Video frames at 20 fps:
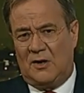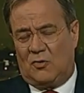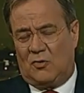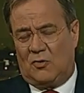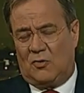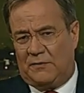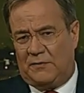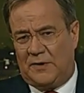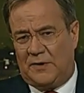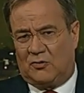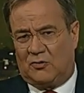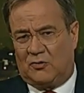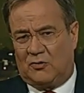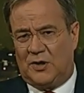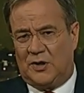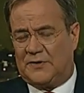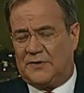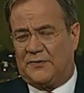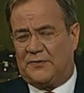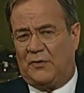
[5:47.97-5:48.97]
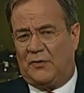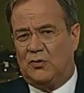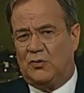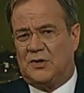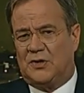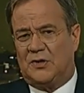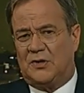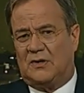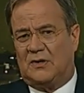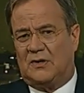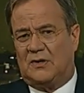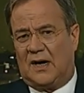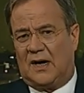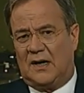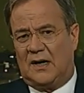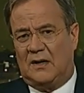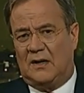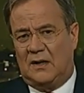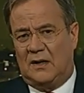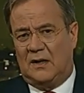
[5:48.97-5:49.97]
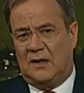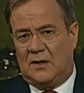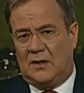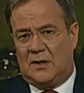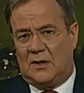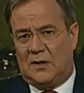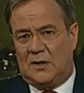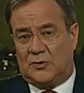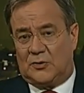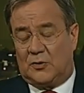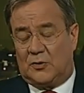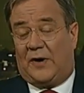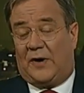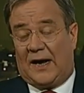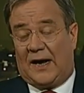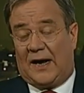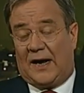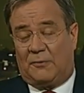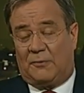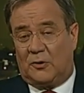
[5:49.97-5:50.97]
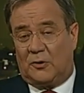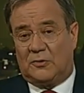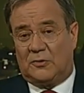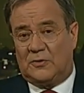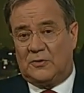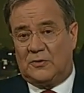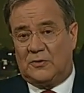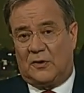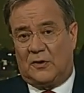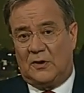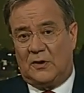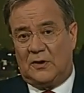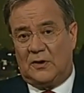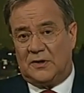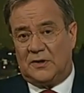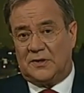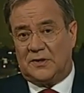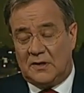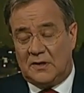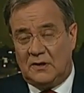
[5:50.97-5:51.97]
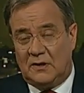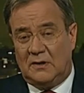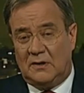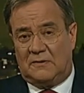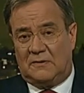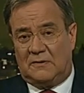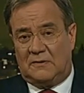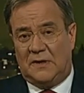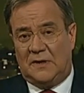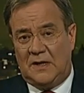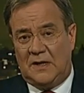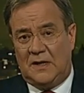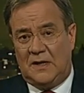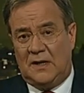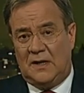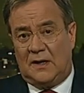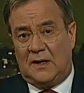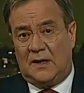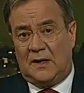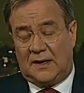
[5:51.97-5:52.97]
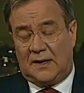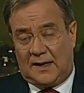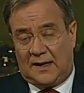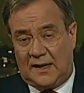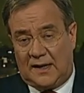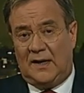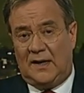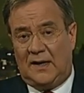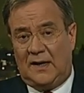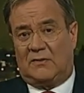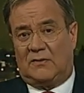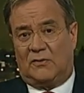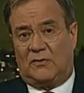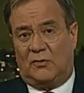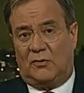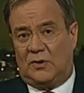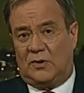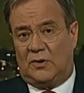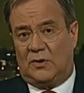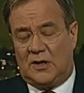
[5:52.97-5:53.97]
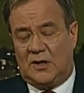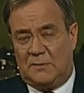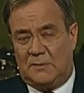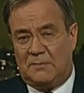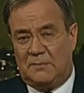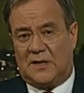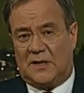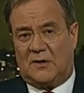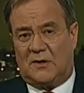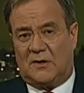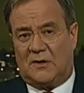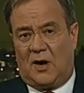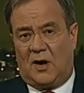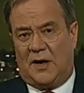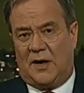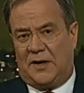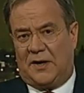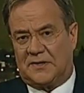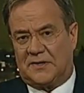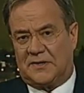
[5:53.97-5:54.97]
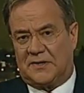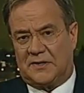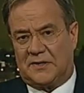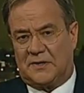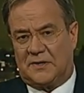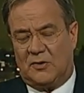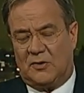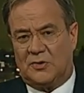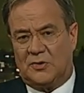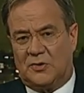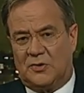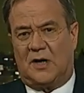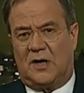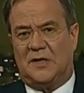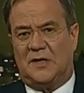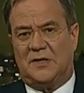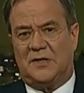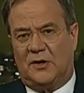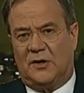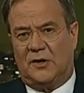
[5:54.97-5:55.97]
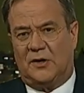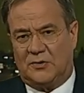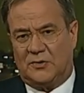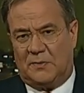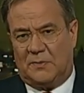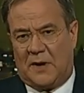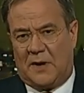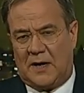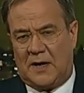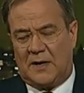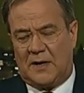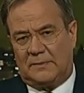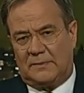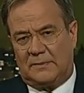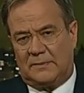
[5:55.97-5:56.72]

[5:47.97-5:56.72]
Und wir tun das für unseren Teil so verantwortungsvoll es irgendwie geht. Und ich nehme das auch an, dass das die Österreicher genauso machen.